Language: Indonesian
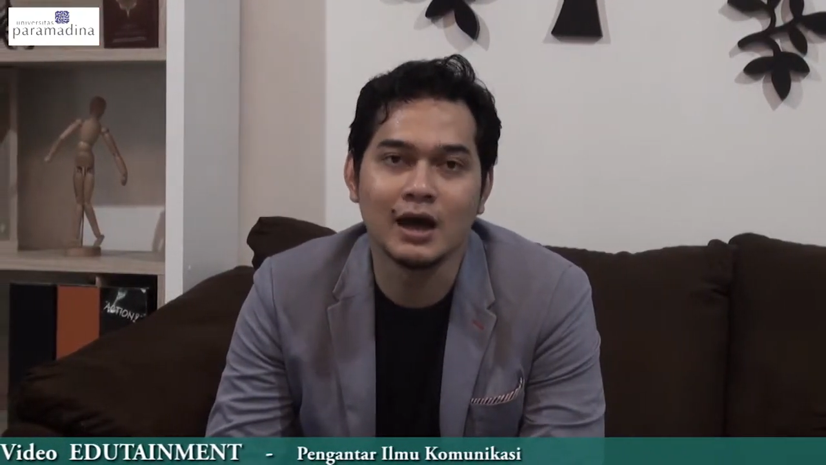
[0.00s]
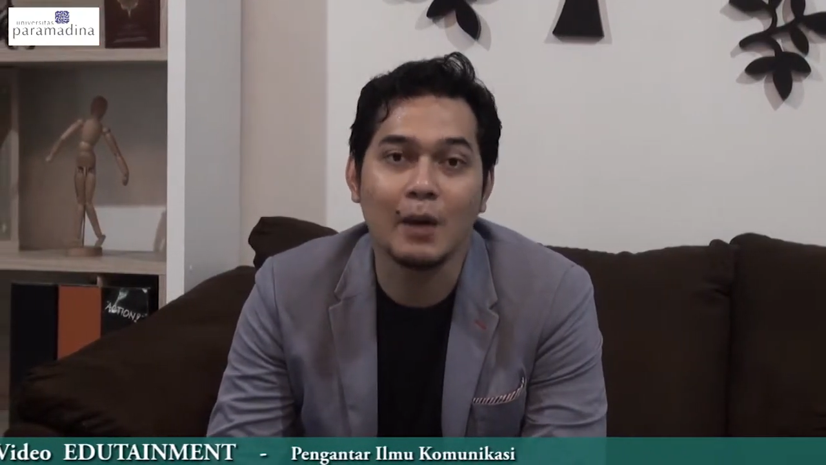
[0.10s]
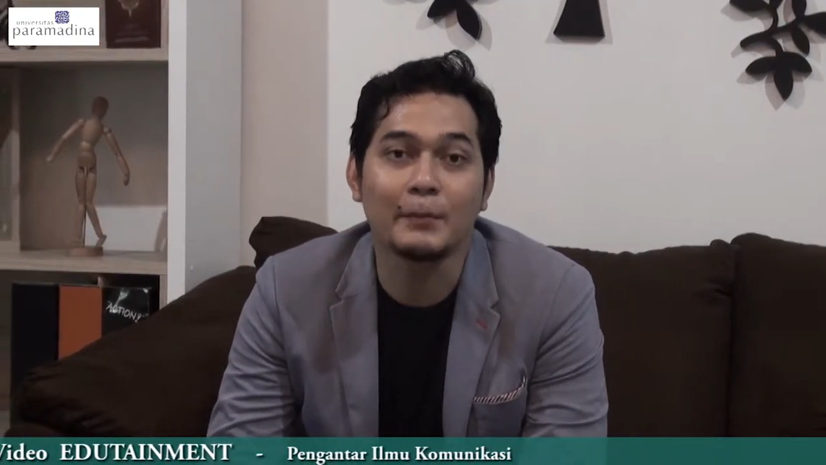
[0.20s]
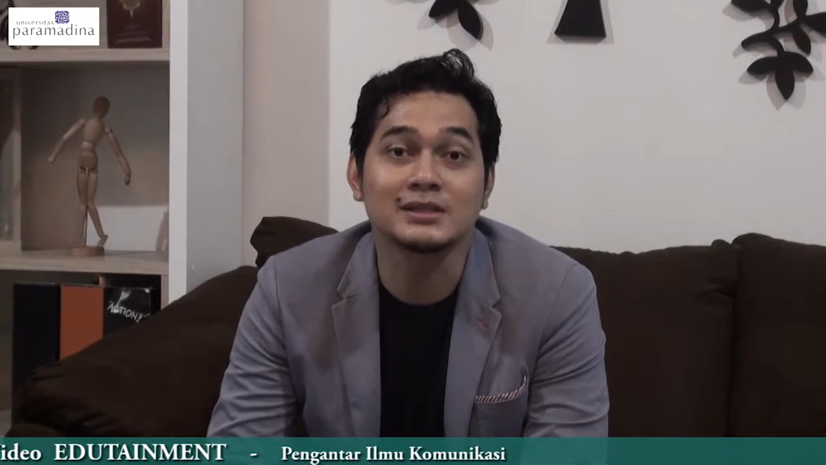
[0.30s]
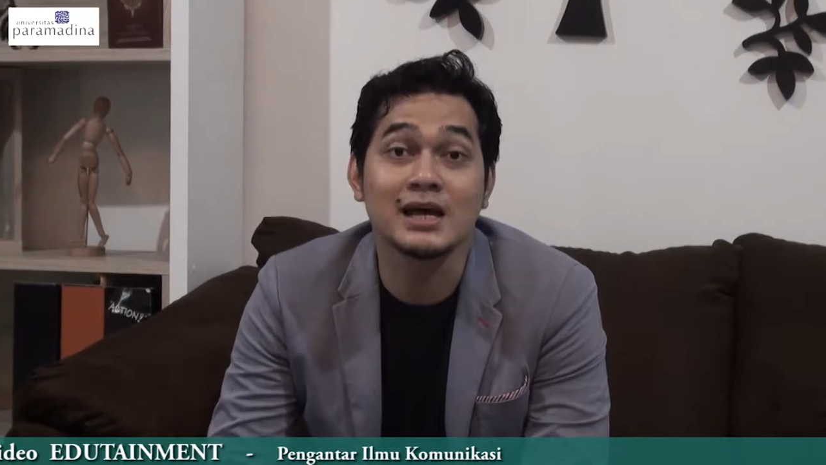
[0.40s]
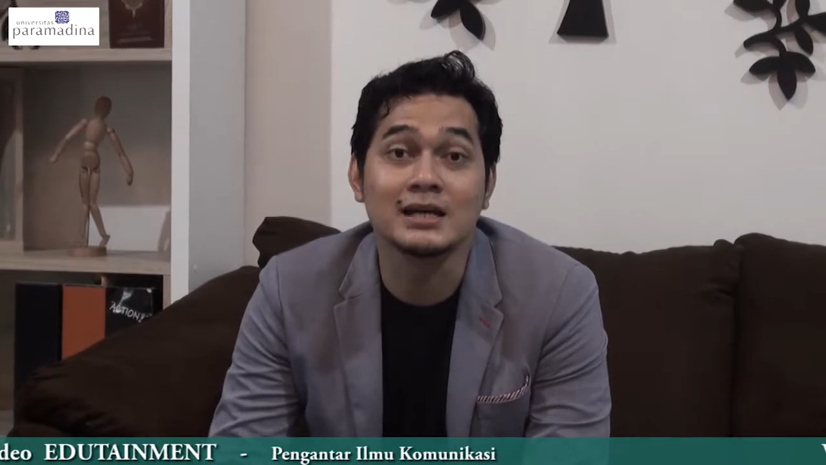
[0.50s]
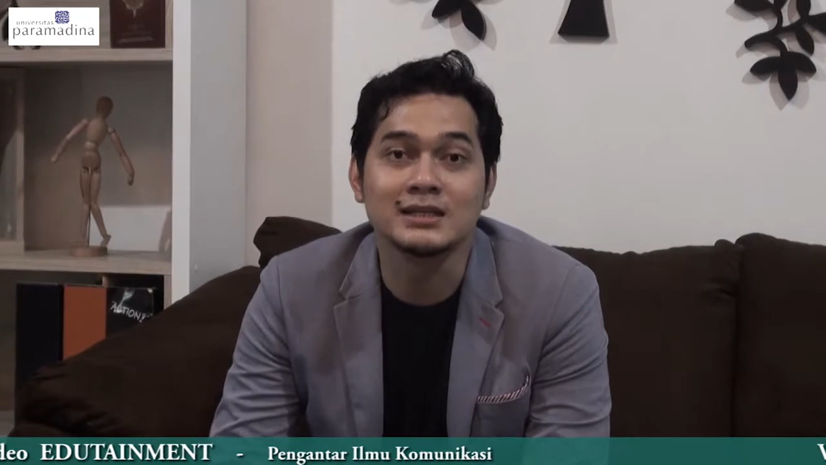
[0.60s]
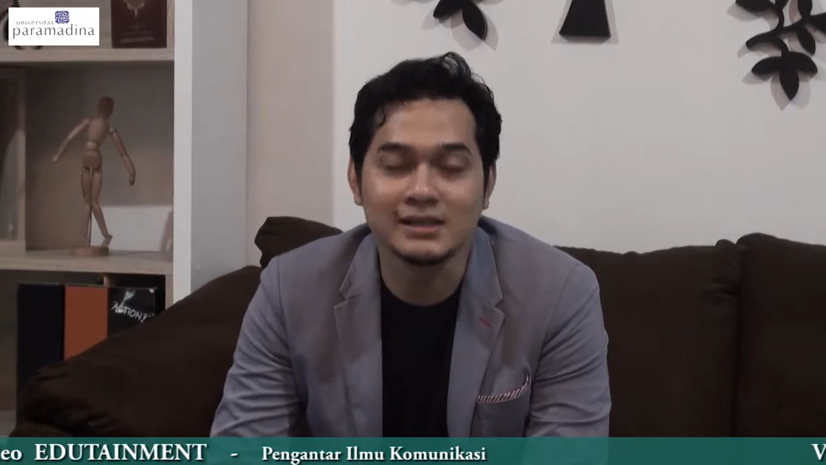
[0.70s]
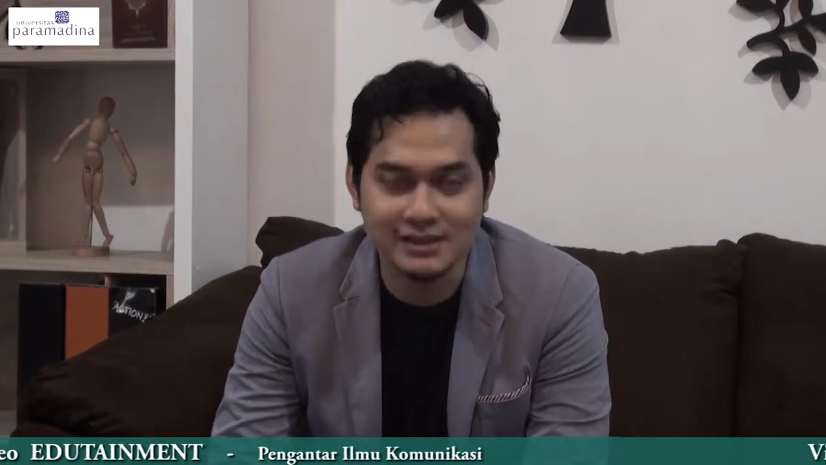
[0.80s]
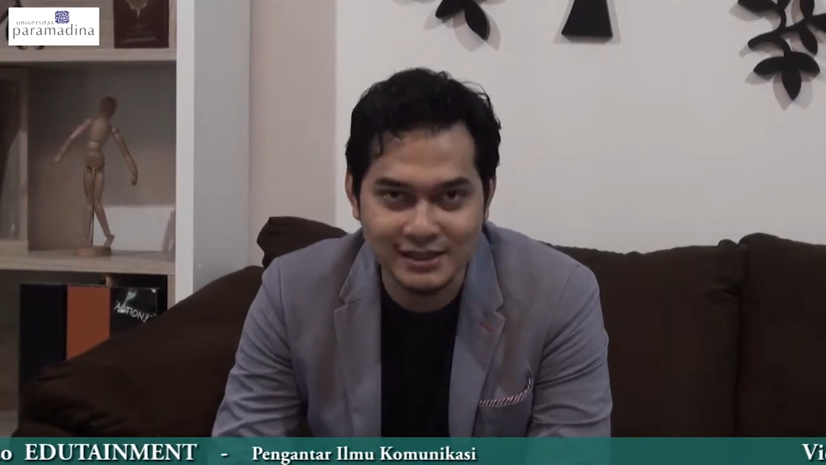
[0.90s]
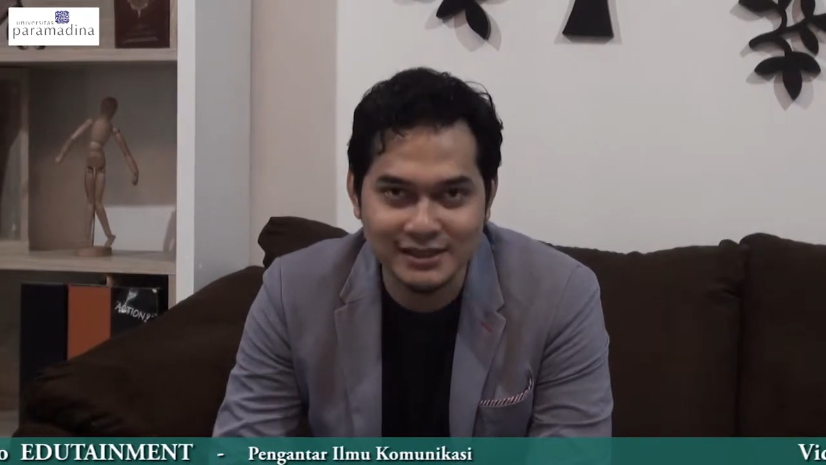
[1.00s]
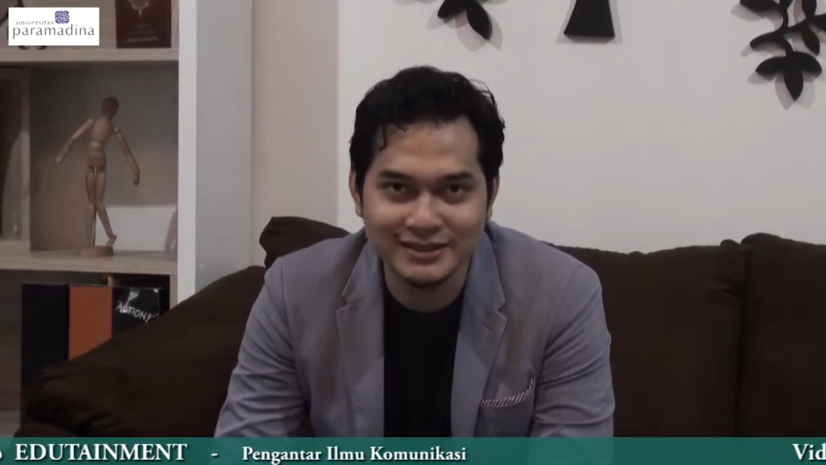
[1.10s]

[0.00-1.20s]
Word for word: Apa saja sih